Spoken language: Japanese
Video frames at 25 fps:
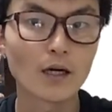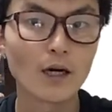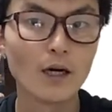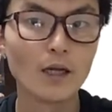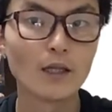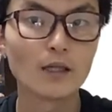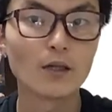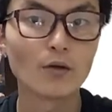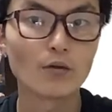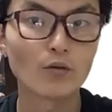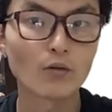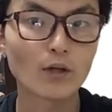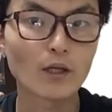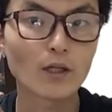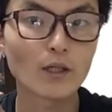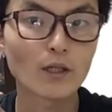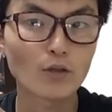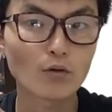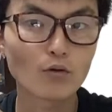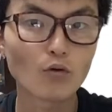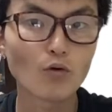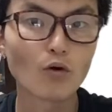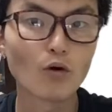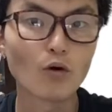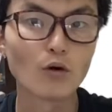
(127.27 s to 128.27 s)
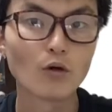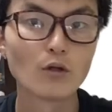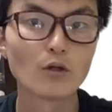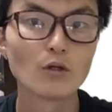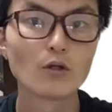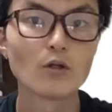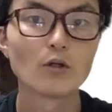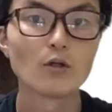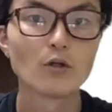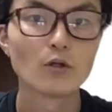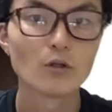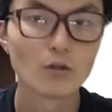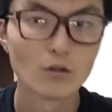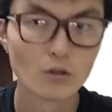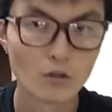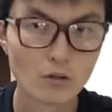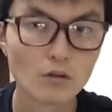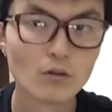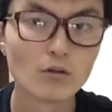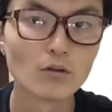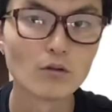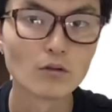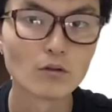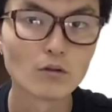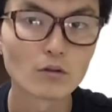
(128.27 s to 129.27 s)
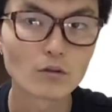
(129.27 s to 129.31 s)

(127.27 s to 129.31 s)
相手の中だと、うん、